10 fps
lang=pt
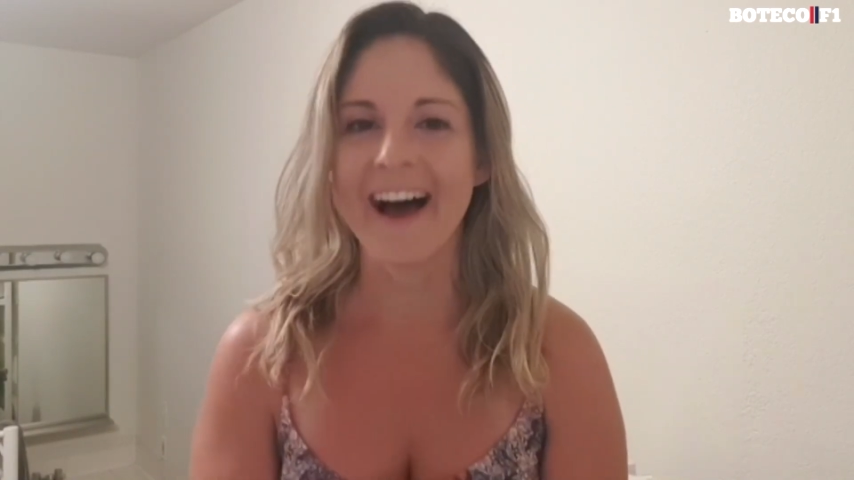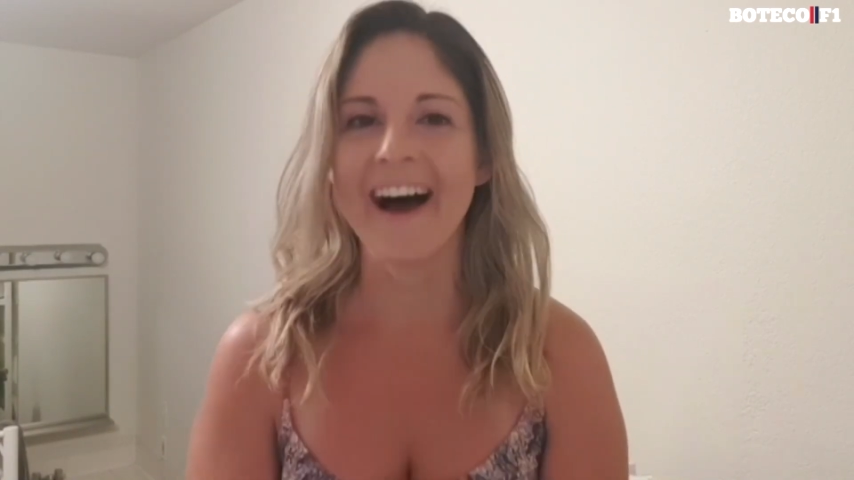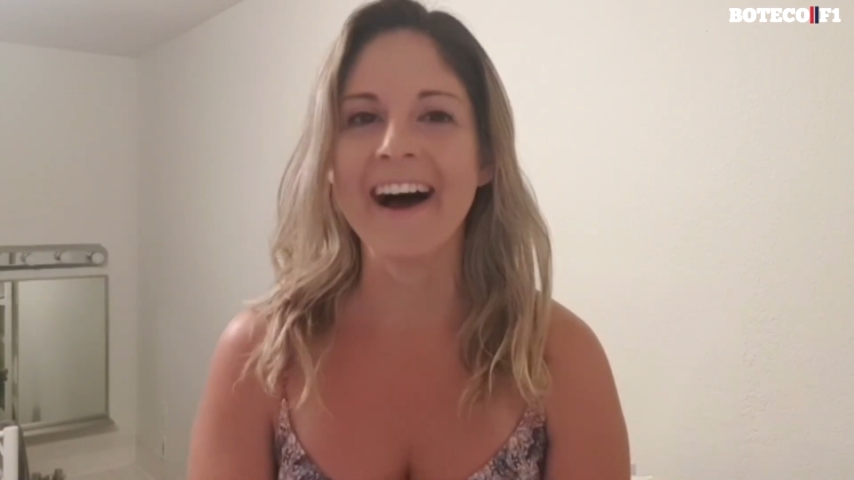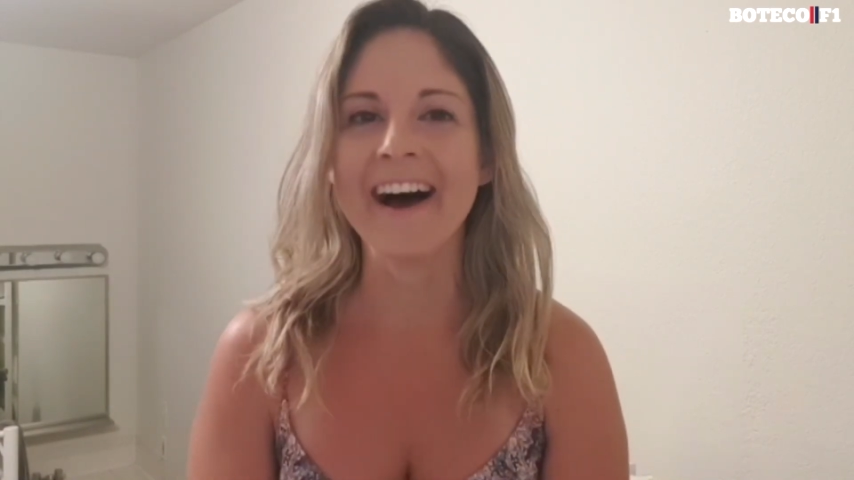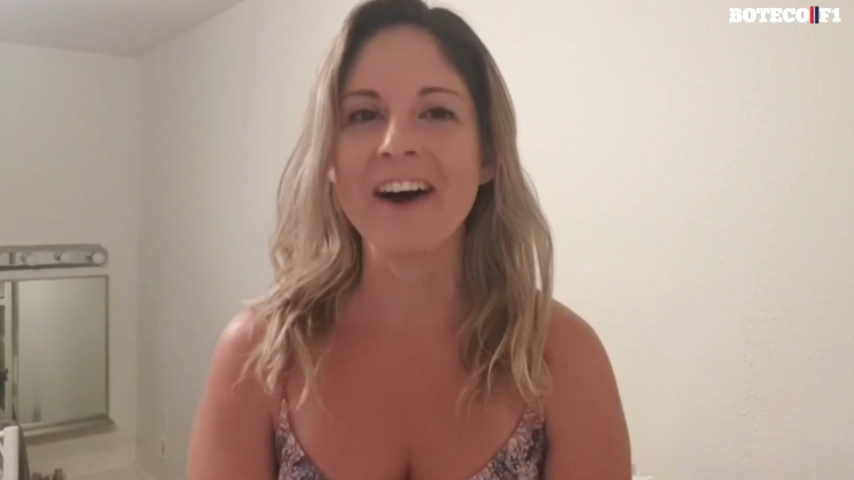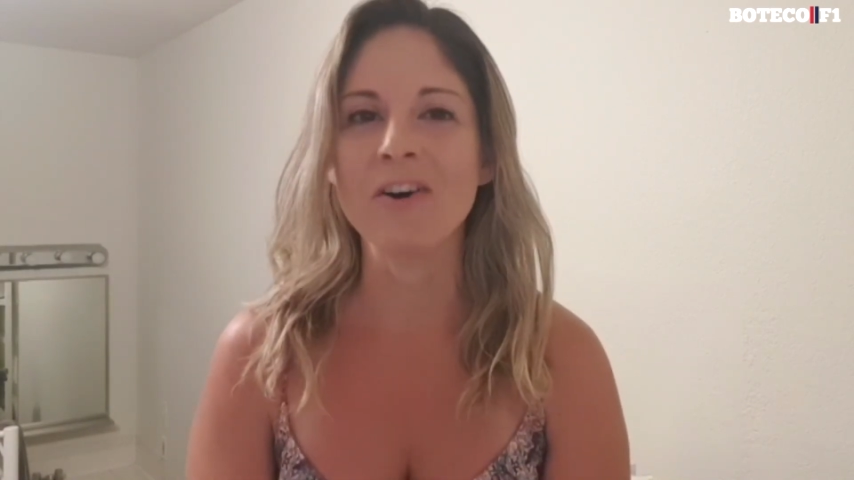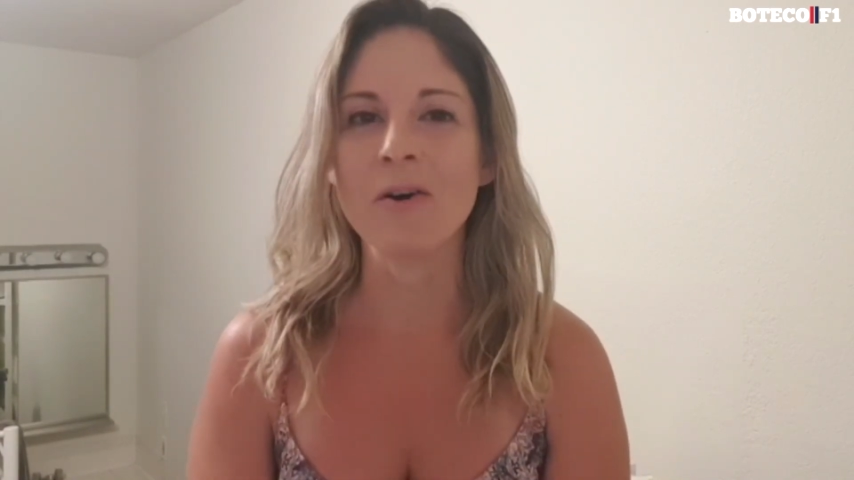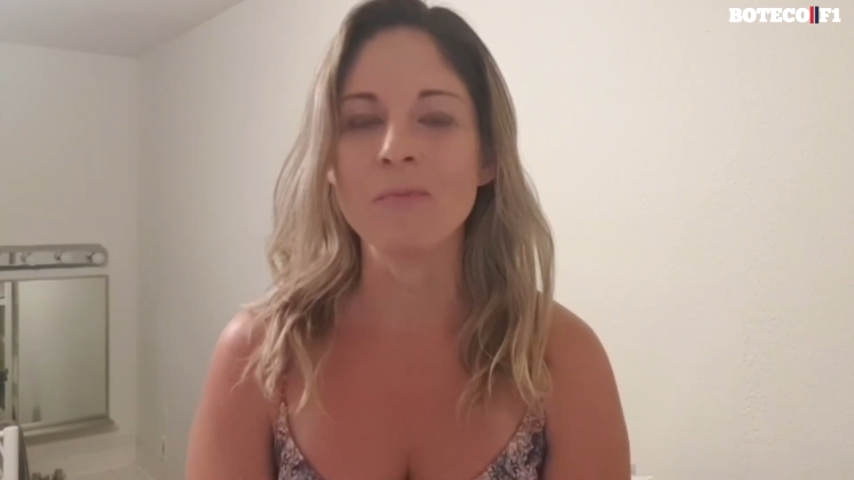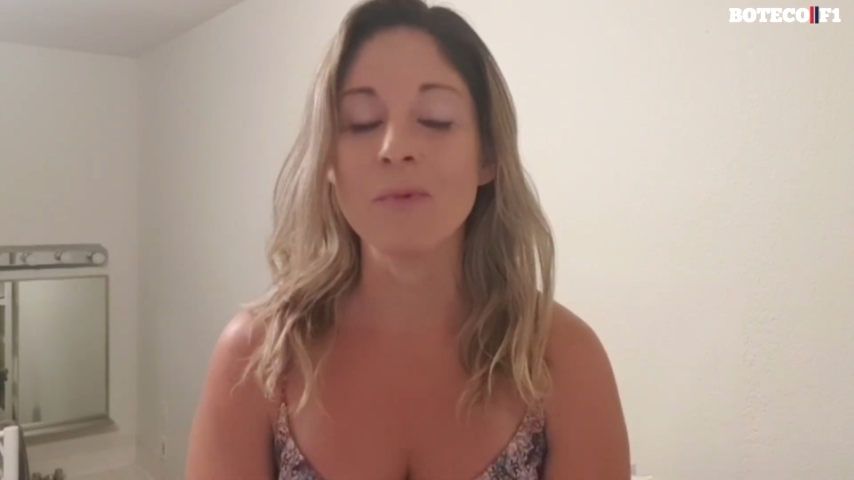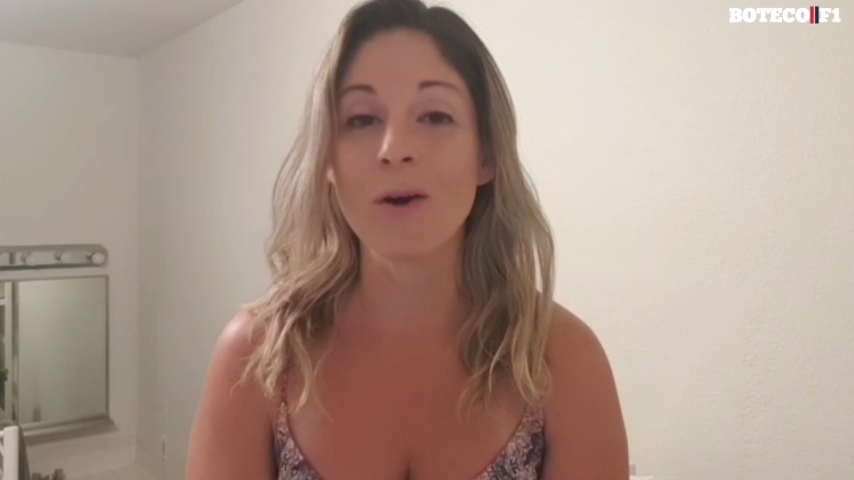É,
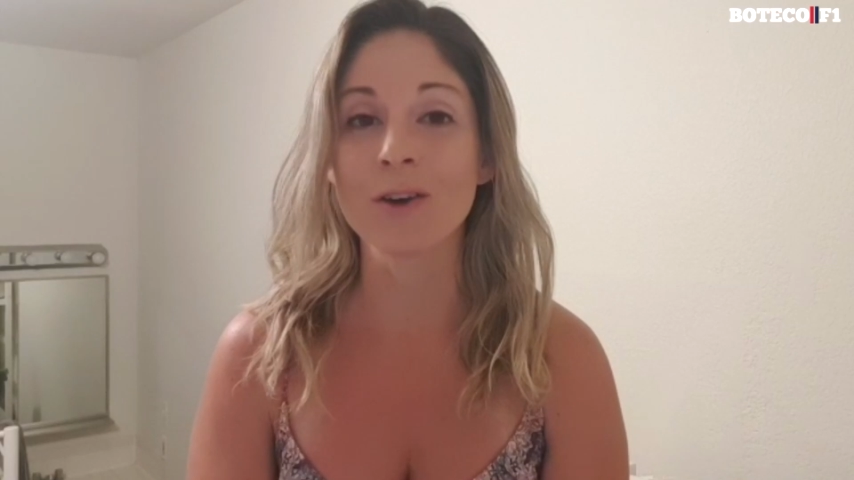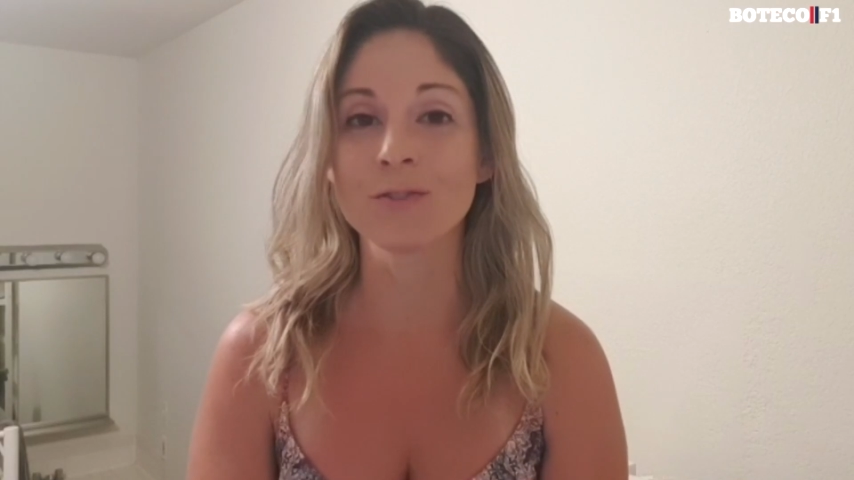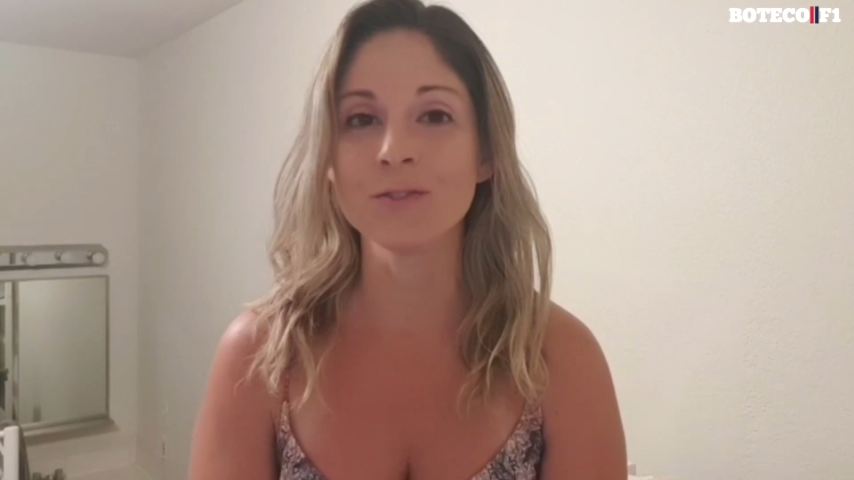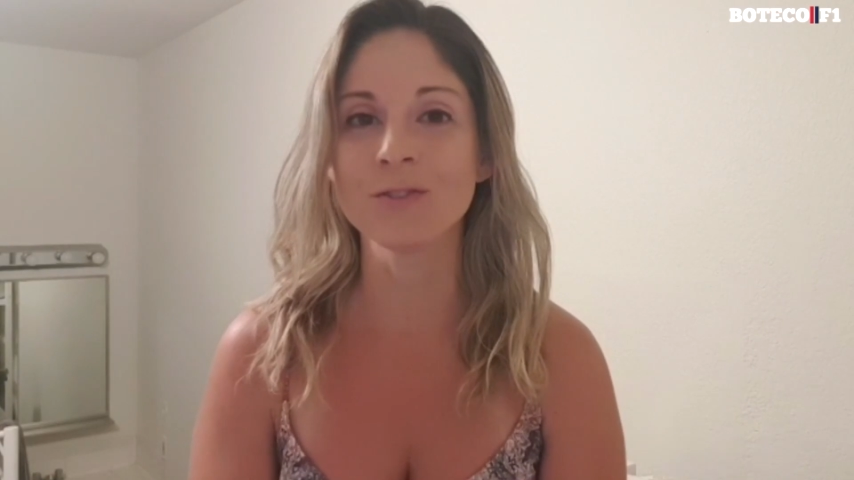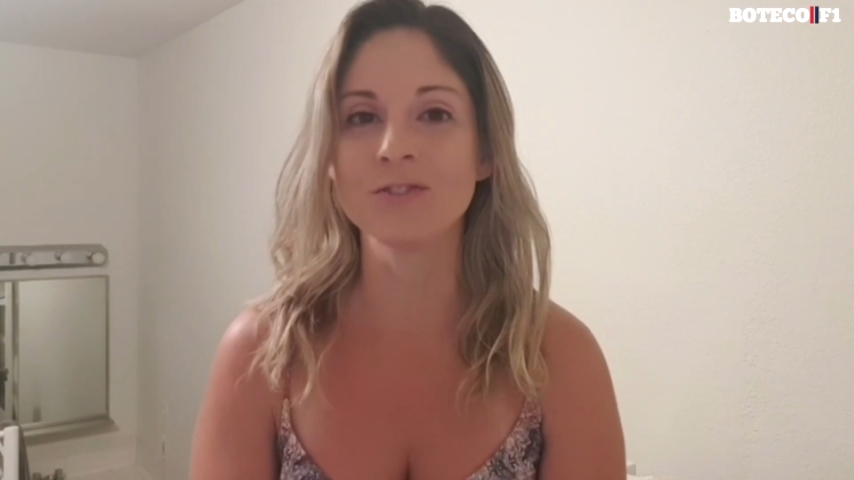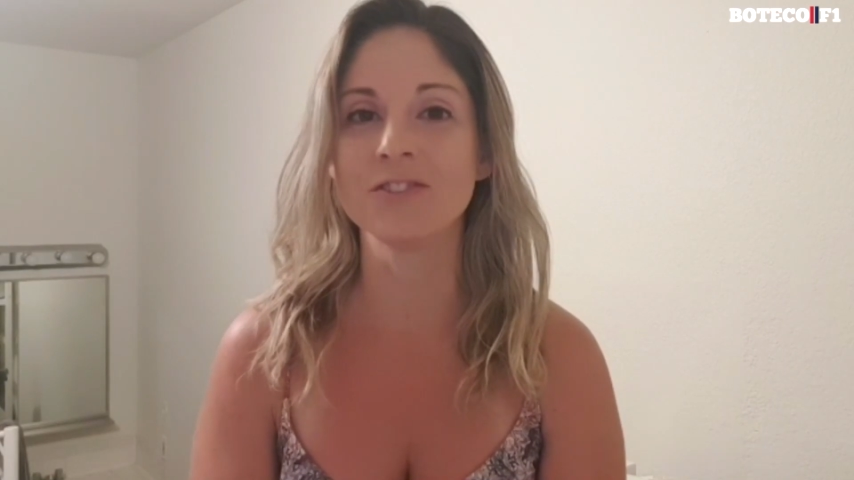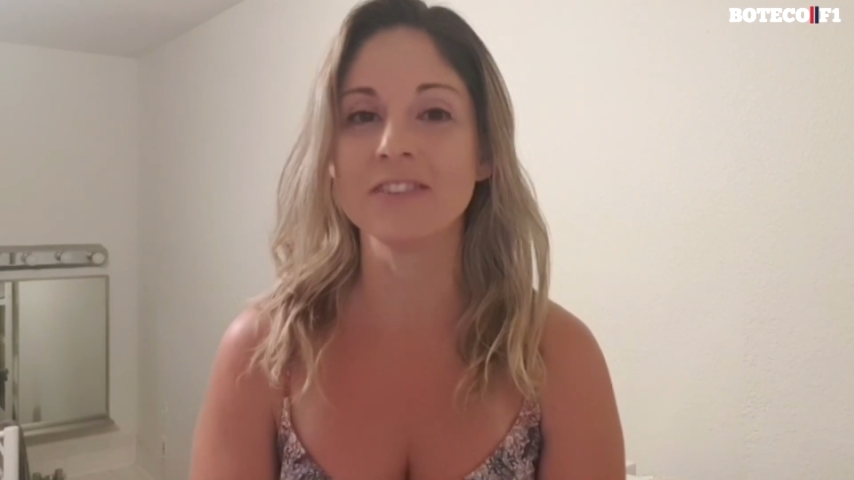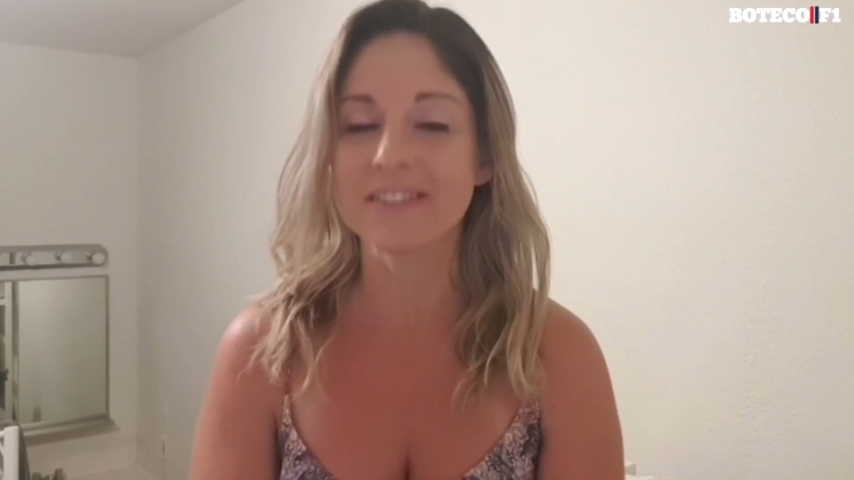o, o, assunto de,